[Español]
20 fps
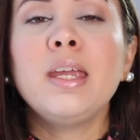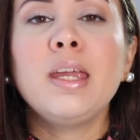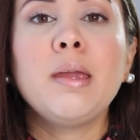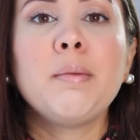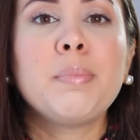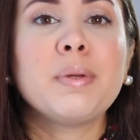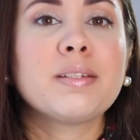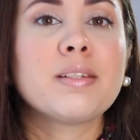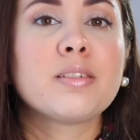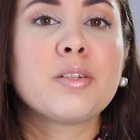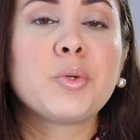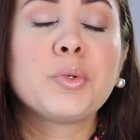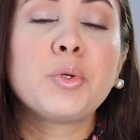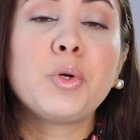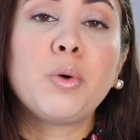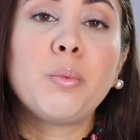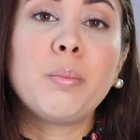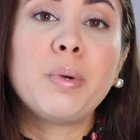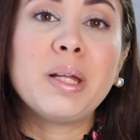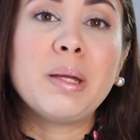Empieza a ser un
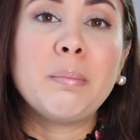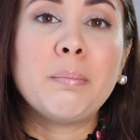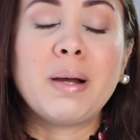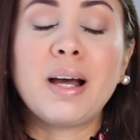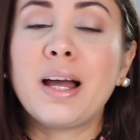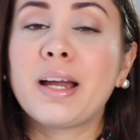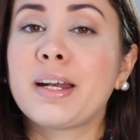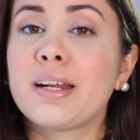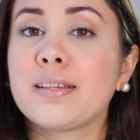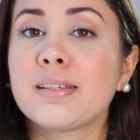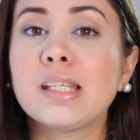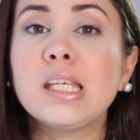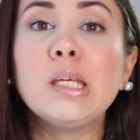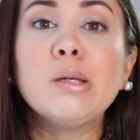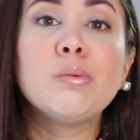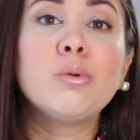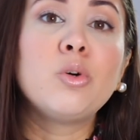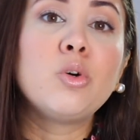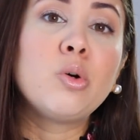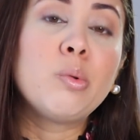hombre más
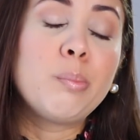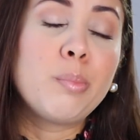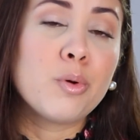agresivo,